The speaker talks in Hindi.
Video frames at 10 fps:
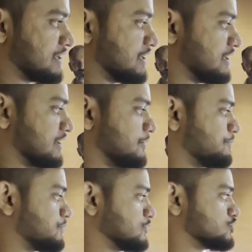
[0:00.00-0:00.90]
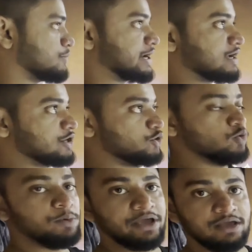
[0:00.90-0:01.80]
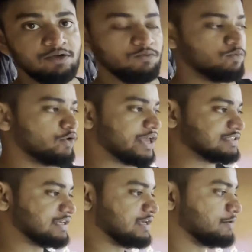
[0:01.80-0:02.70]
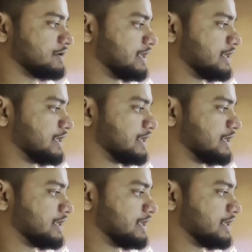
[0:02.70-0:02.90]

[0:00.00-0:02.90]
कि जो हमारा क्यूब है वो कैसे